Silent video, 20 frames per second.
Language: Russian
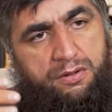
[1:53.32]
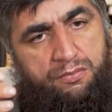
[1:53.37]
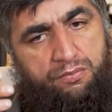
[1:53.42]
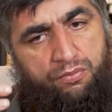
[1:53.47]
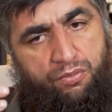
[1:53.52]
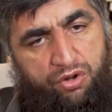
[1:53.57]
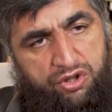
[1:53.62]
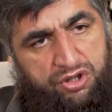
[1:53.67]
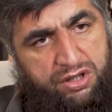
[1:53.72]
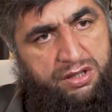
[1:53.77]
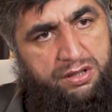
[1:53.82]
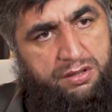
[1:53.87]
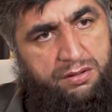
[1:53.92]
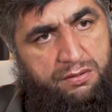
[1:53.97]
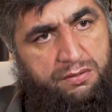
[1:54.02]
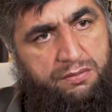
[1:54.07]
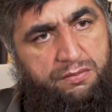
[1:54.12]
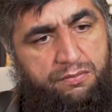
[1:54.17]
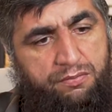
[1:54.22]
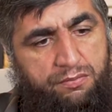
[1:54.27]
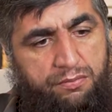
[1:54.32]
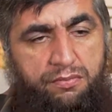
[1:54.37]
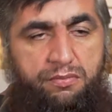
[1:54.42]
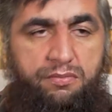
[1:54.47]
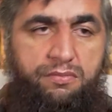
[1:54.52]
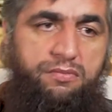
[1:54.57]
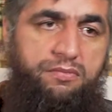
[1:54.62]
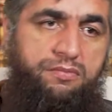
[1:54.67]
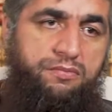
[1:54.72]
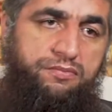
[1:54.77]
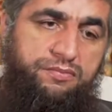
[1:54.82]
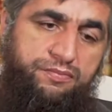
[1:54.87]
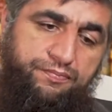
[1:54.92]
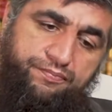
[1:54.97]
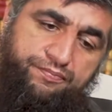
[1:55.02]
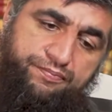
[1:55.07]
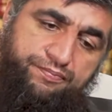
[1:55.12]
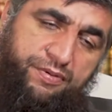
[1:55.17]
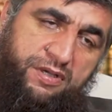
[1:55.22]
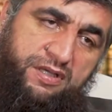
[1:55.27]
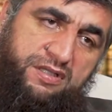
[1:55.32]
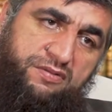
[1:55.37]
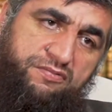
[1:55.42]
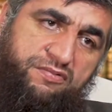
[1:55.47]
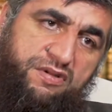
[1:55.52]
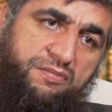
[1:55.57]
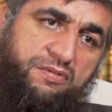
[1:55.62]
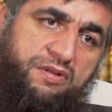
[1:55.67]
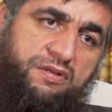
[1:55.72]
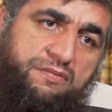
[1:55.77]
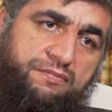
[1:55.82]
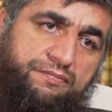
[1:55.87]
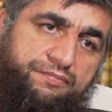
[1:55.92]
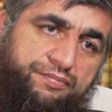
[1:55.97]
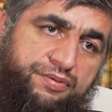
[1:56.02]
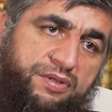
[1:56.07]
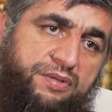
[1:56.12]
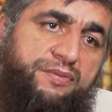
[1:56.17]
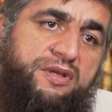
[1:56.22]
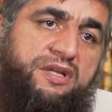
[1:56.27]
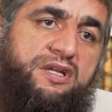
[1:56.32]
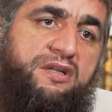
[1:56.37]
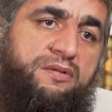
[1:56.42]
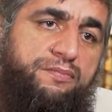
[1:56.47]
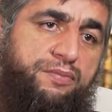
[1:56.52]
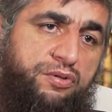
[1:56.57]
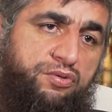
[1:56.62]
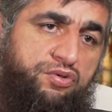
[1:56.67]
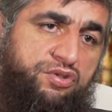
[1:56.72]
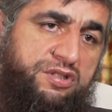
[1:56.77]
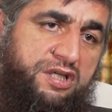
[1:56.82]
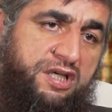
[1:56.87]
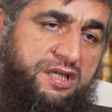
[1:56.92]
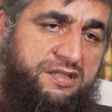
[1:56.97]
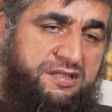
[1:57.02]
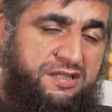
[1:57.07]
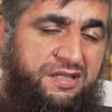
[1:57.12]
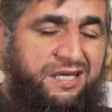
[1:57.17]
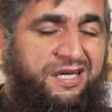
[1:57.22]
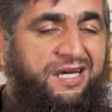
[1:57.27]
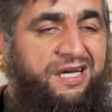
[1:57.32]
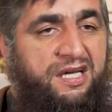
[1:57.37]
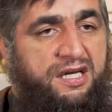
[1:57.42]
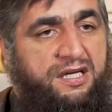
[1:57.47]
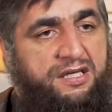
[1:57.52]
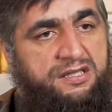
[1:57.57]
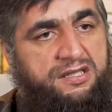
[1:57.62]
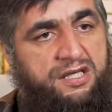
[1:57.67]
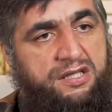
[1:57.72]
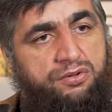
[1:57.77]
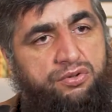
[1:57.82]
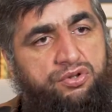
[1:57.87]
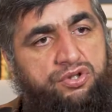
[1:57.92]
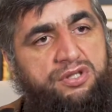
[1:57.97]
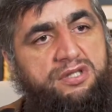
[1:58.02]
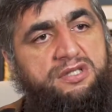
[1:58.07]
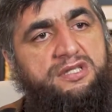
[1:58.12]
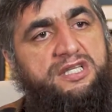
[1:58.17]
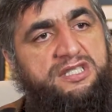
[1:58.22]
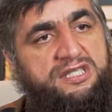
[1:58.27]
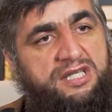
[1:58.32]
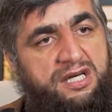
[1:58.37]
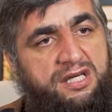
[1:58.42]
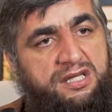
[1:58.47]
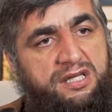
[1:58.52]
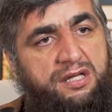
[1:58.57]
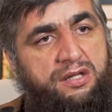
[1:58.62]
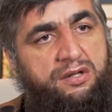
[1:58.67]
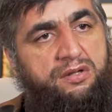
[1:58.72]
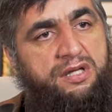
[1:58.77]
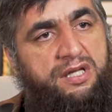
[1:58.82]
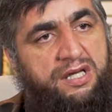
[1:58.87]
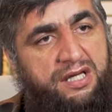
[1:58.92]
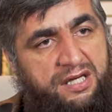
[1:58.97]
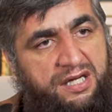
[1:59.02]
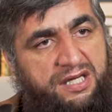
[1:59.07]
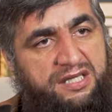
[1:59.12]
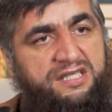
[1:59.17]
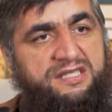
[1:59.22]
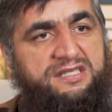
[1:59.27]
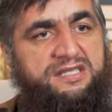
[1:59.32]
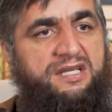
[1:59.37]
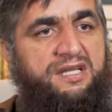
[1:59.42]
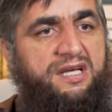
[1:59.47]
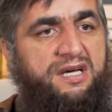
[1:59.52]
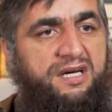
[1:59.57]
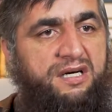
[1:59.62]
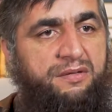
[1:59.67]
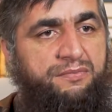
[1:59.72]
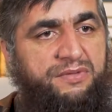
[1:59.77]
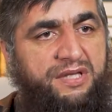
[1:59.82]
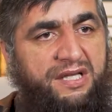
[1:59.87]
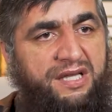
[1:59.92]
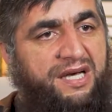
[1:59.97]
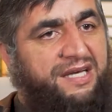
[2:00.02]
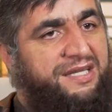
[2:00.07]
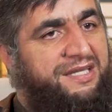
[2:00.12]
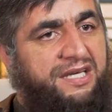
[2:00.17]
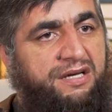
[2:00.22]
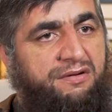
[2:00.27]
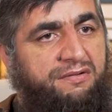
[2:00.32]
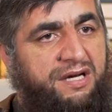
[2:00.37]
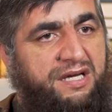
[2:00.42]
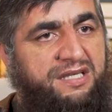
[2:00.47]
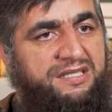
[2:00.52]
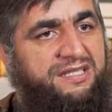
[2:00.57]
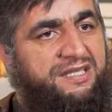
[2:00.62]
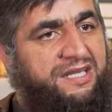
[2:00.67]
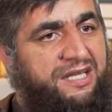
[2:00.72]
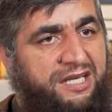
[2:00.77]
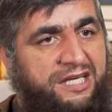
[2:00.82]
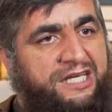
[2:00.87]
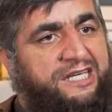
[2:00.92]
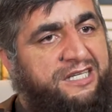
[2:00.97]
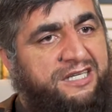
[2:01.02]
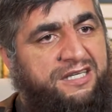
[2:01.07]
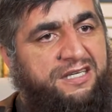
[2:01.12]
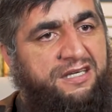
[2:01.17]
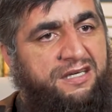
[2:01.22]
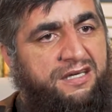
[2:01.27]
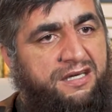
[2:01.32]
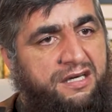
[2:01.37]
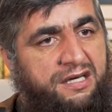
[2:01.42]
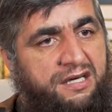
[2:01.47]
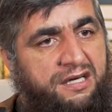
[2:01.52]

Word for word: Может, по это время примерен получается. Из этого еще раз насиха делаю. Не играйте с талаком. Талак не является для игры.